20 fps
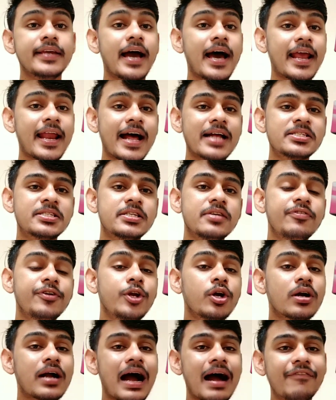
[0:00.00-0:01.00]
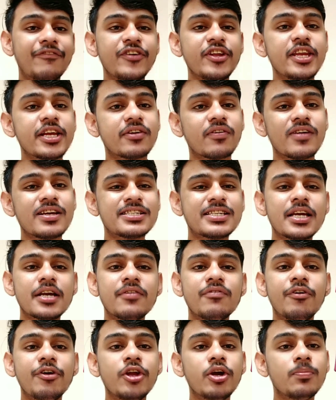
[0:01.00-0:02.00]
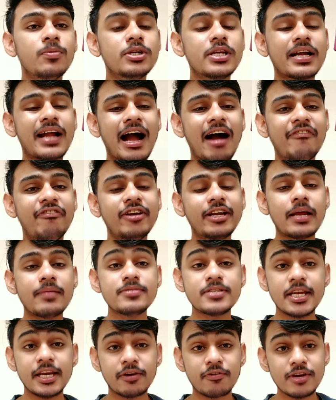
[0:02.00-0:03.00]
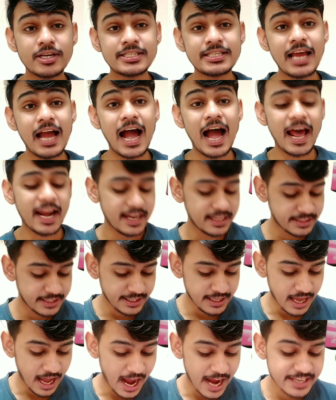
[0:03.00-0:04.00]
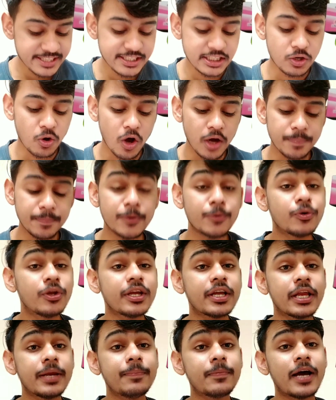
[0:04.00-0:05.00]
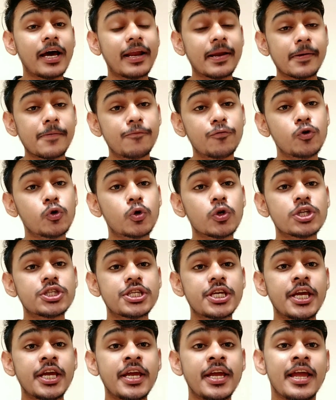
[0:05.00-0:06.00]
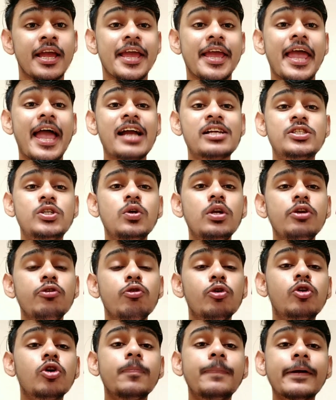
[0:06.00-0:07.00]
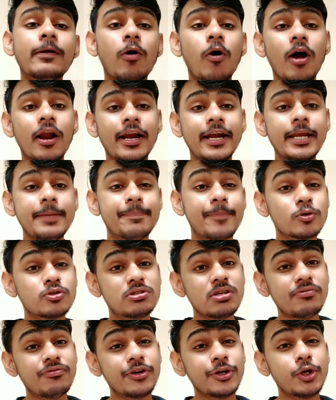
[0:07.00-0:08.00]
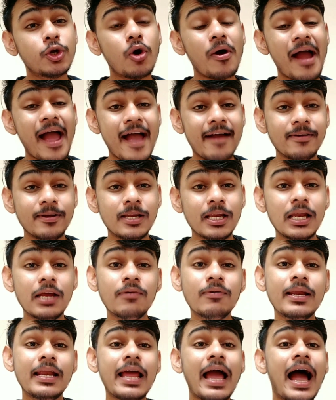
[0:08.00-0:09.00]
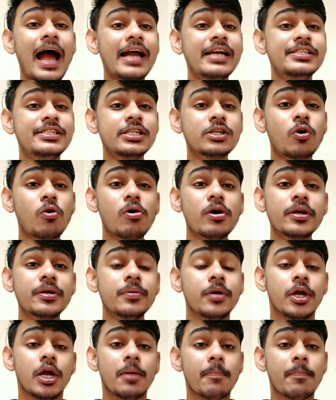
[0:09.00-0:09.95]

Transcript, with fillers: यार आज की वीडियो काफी रिक्वेस्टेड वीडियो मुझे काफी टाइम से रिक्वेस्ट आ रही थी आईजी कॉन ब्यूटी क्रीम का रिव्यू कीजिए एक्चुअली यूट्यूब पर ऑलरेडी बहुत से वीडियो अवेलेबल है आईजी कॉन